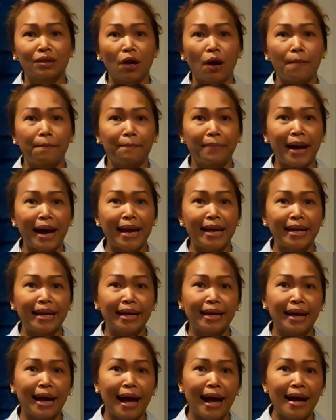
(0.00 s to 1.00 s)
ต่อไป
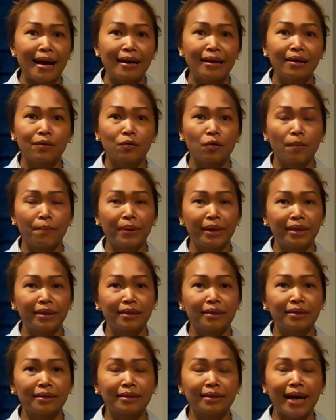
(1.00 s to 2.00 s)
นะคะรวมไป
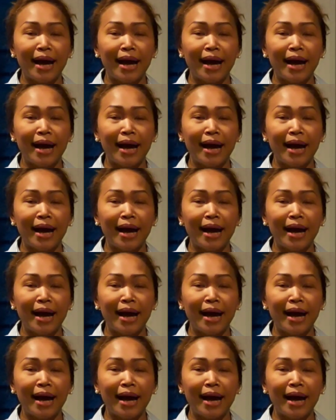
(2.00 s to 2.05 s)
ถึง